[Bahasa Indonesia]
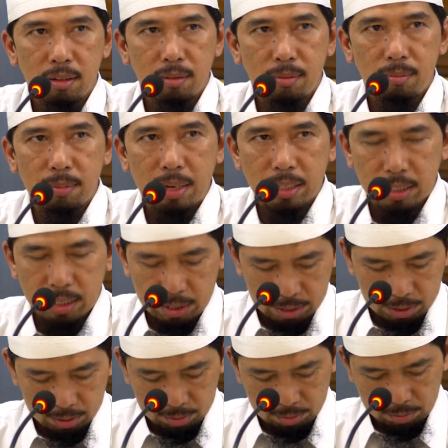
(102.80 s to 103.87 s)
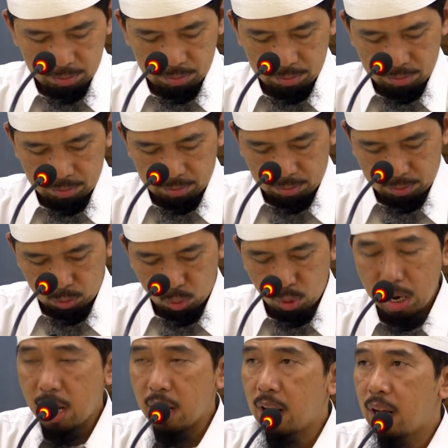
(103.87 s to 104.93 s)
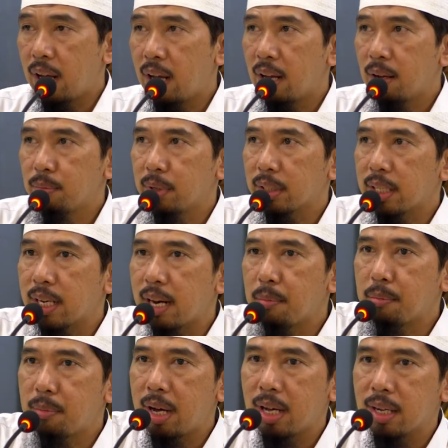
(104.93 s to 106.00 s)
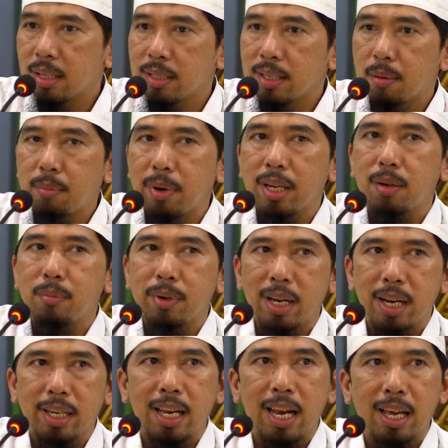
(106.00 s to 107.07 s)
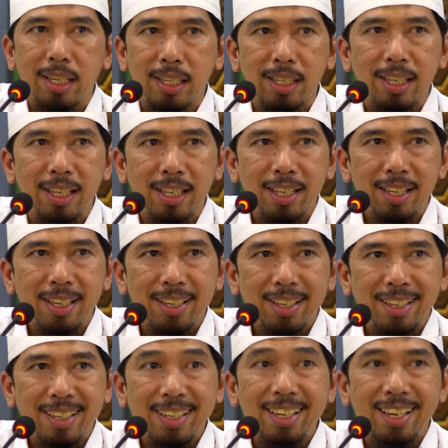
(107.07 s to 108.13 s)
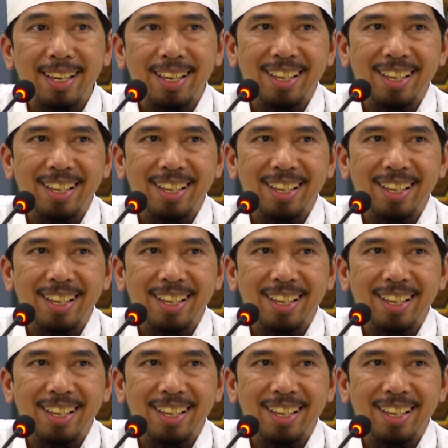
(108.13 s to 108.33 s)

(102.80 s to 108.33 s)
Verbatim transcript: masih kurang minta nambah disamain sama yang laki-laki ya